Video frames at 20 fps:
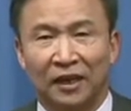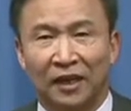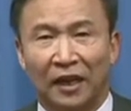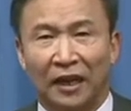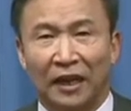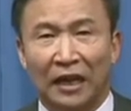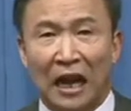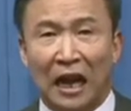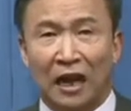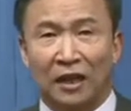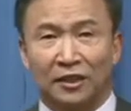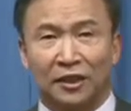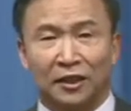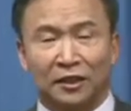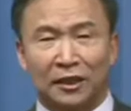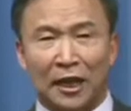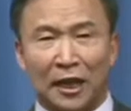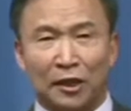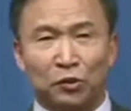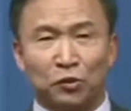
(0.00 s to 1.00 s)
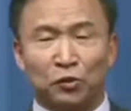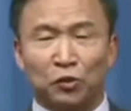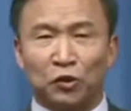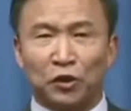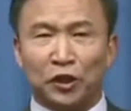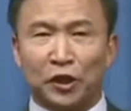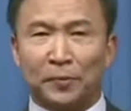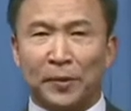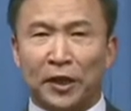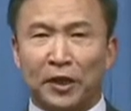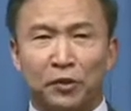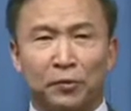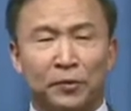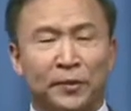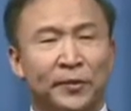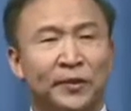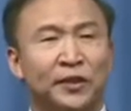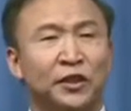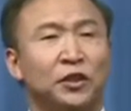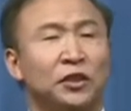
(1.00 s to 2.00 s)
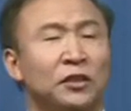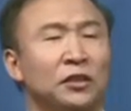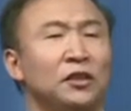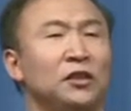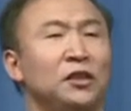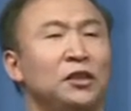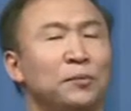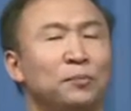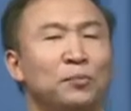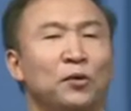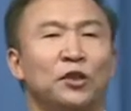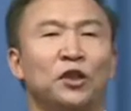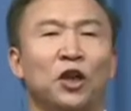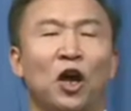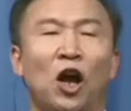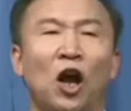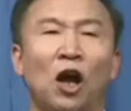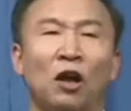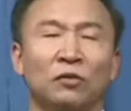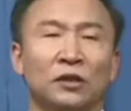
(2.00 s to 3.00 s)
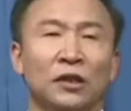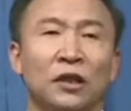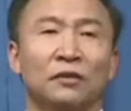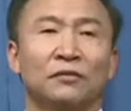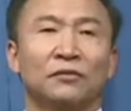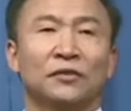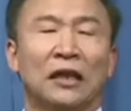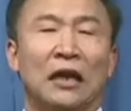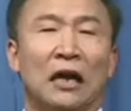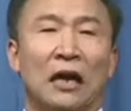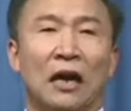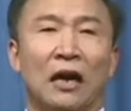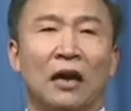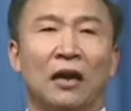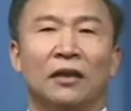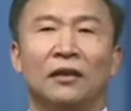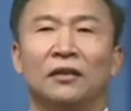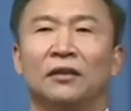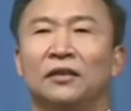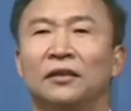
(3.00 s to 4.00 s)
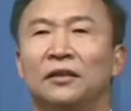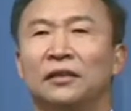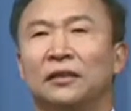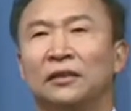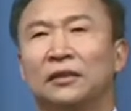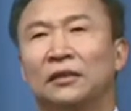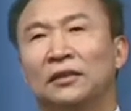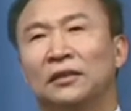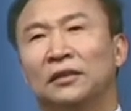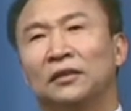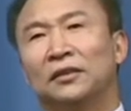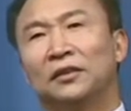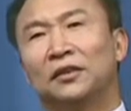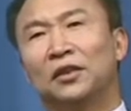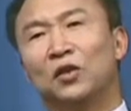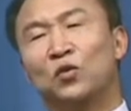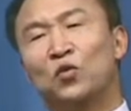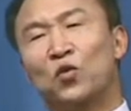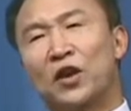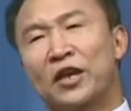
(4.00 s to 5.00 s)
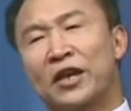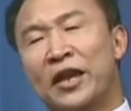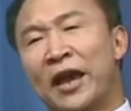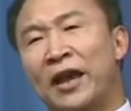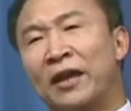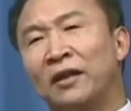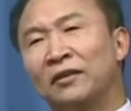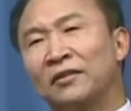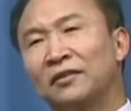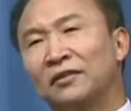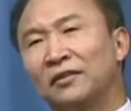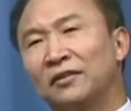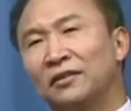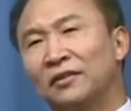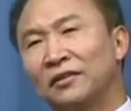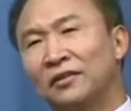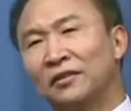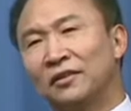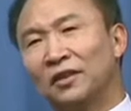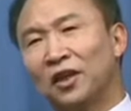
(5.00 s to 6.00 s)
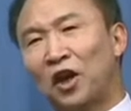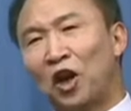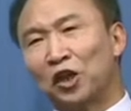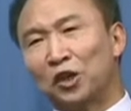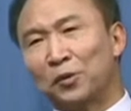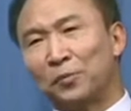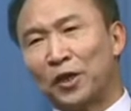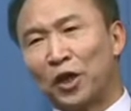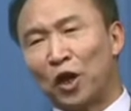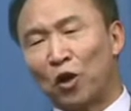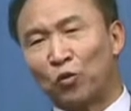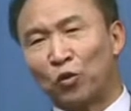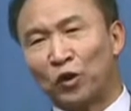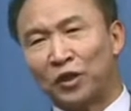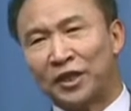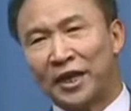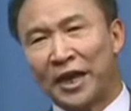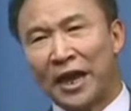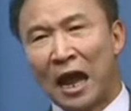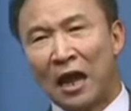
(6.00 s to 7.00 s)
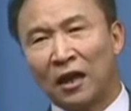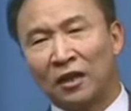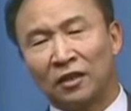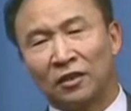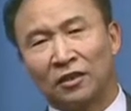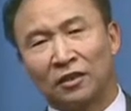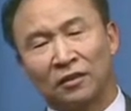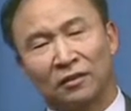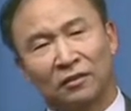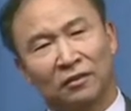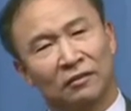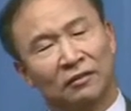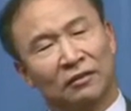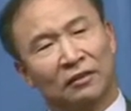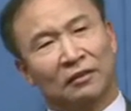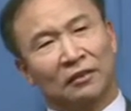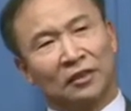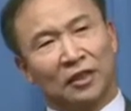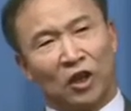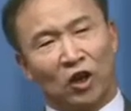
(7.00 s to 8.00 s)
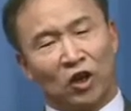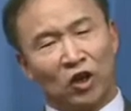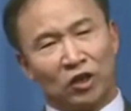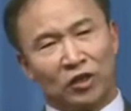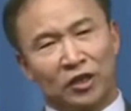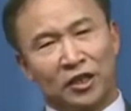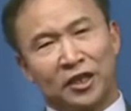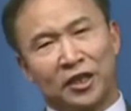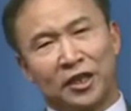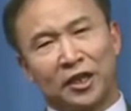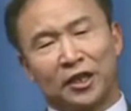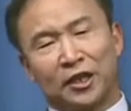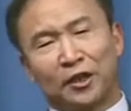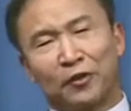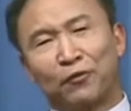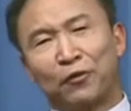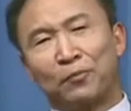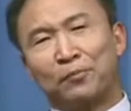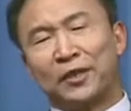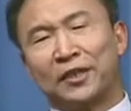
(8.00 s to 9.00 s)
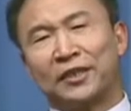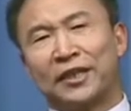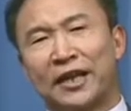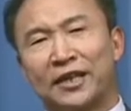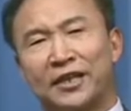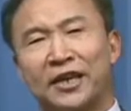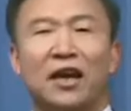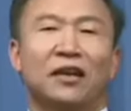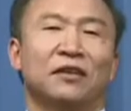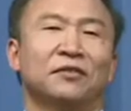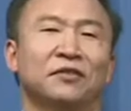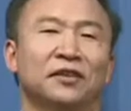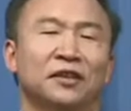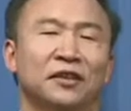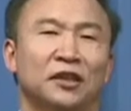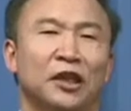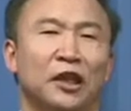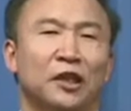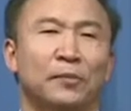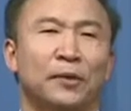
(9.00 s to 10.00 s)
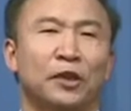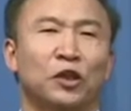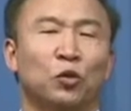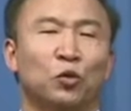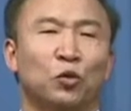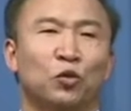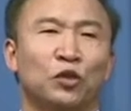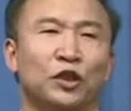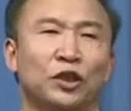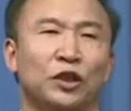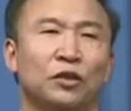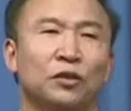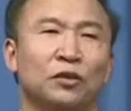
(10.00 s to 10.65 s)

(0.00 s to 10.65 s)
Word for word: 哎呀，这个傣族洞里边有个一波小耗子啊，人过年，耗子们要过节呀。嗯，老耗子一个一个分兵点将，让他们偷东西。